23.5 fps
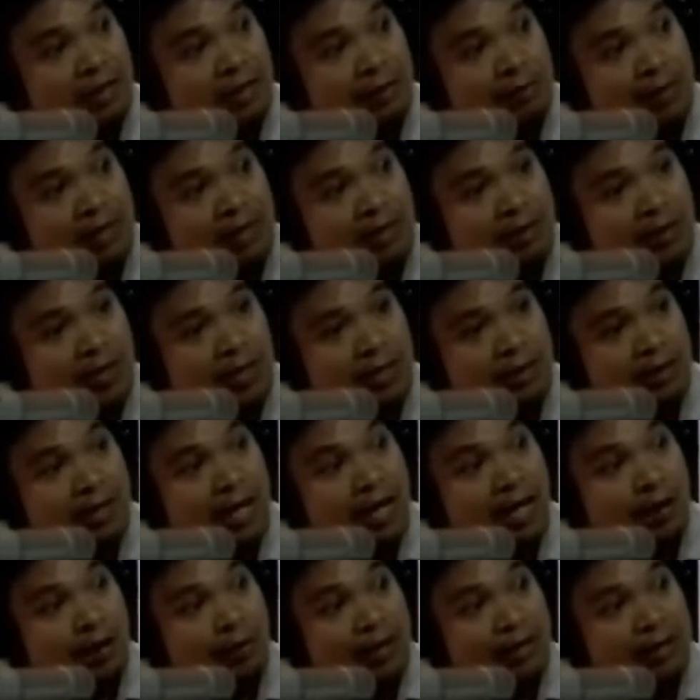cell ability,
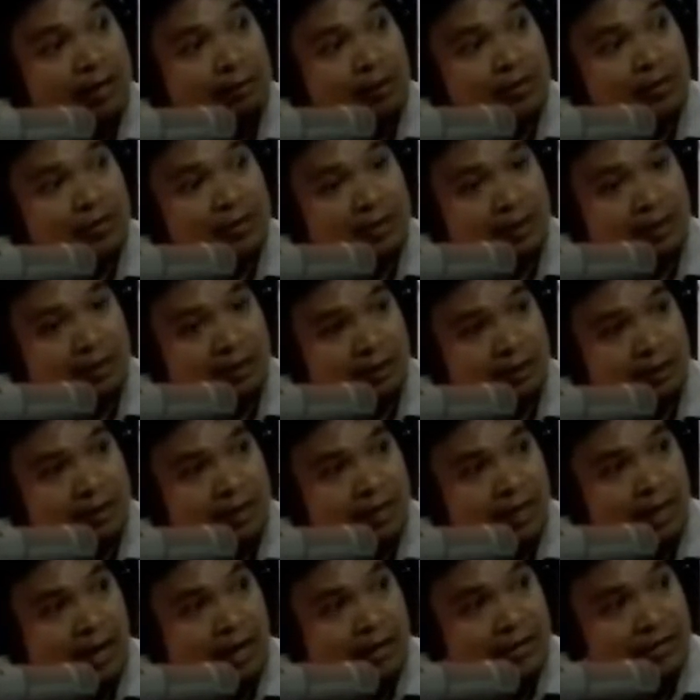gagawa naman siya
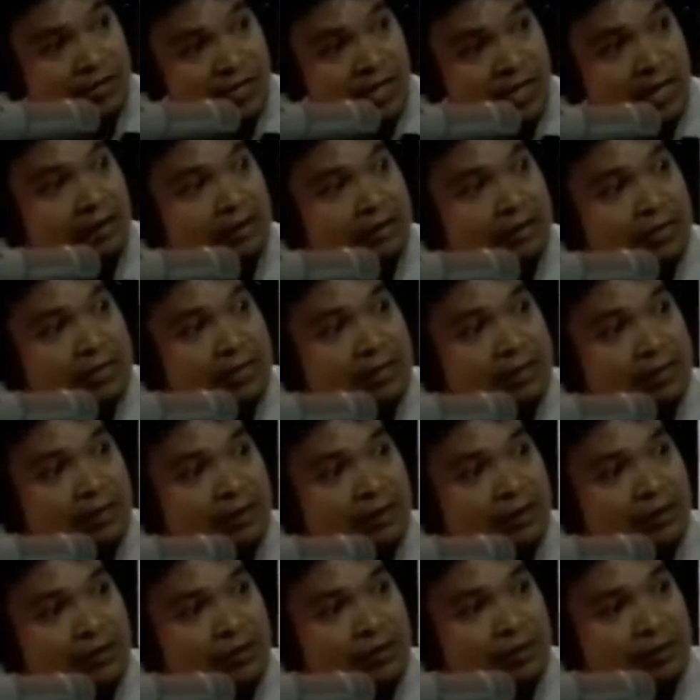ng heart cells.
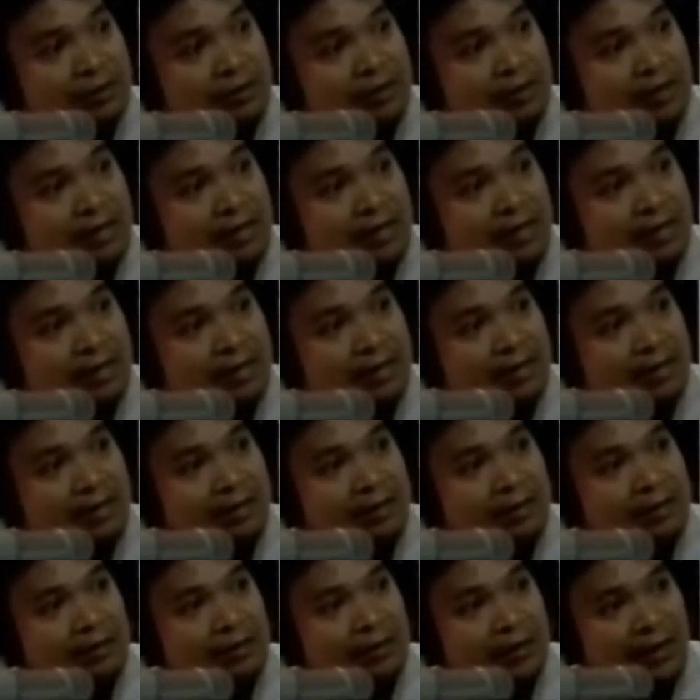Parang i-rejuvenate
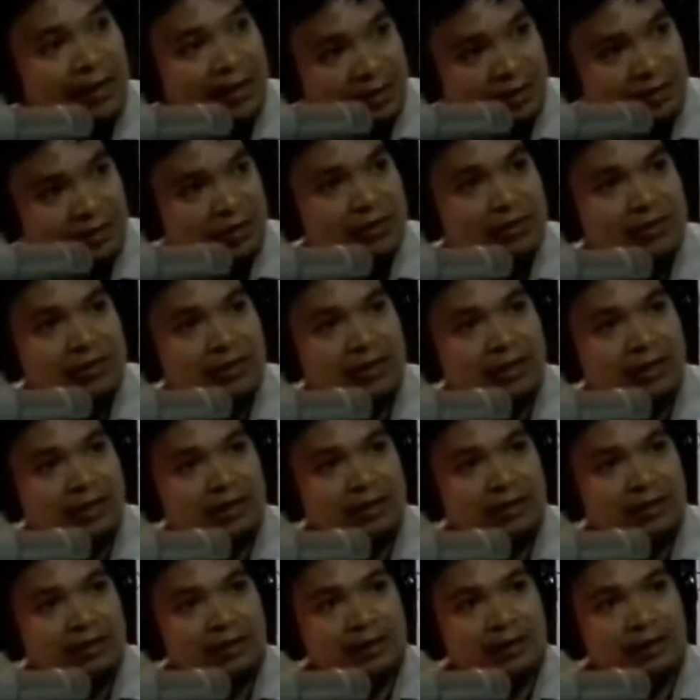niya. Yes.
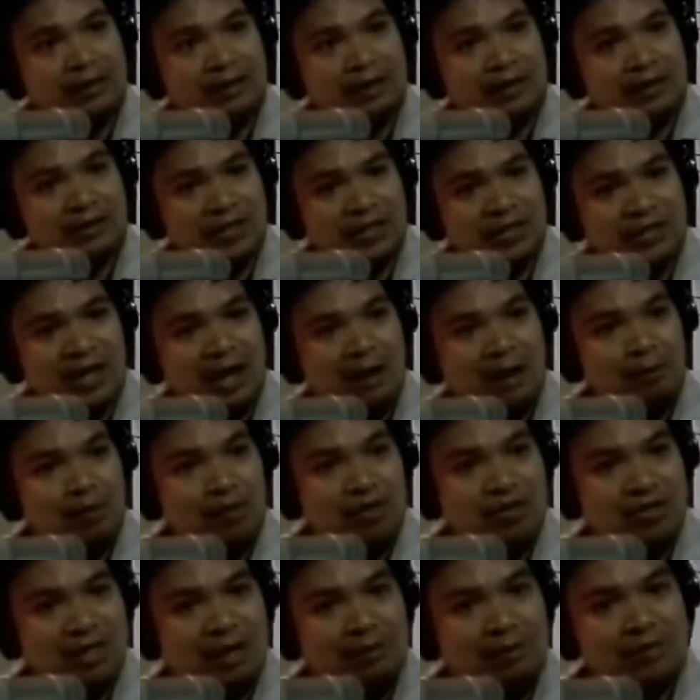And uh, since
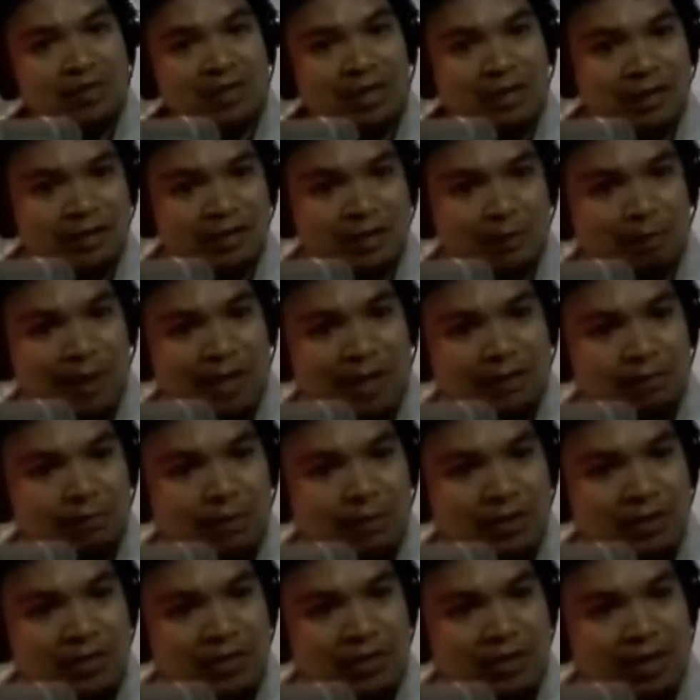apple stem cell is a
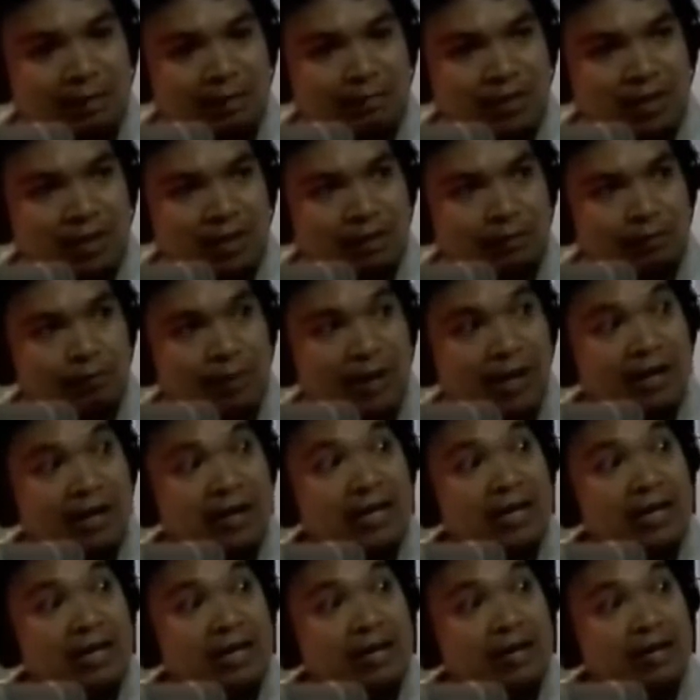plant-based stem cell,
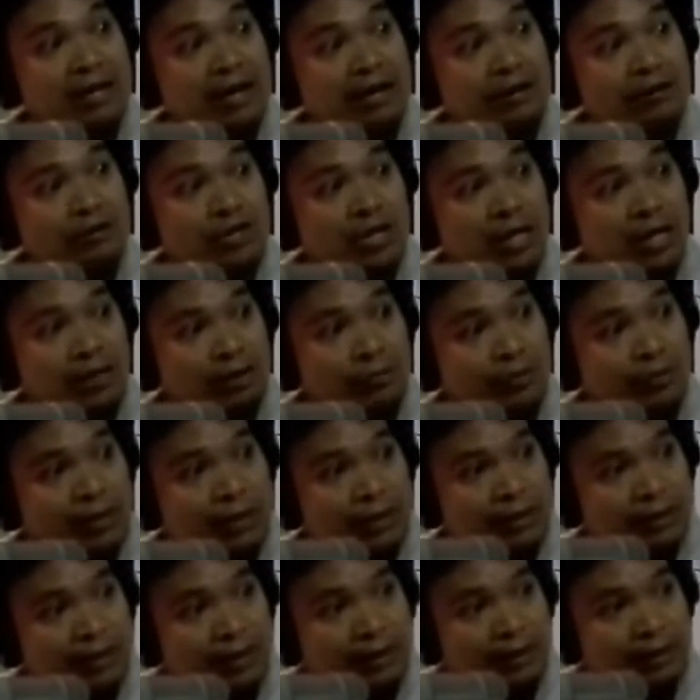very, ano sa katawan
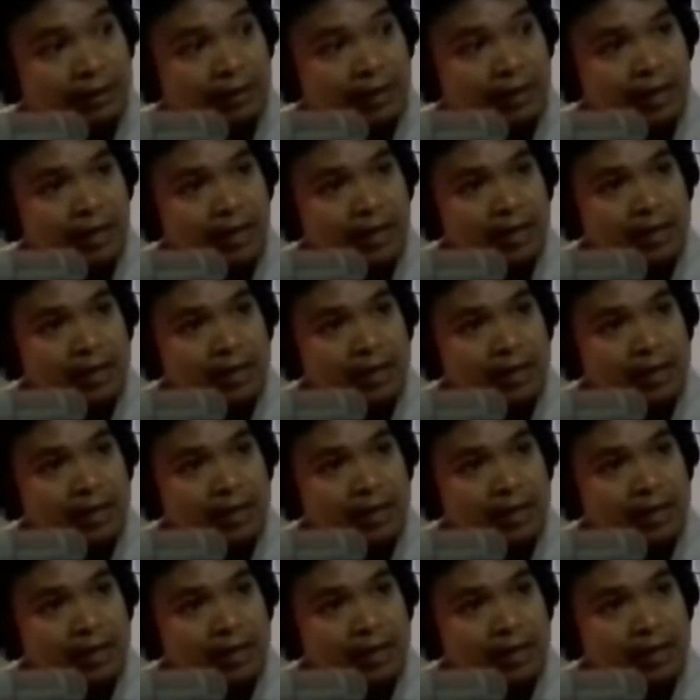natin,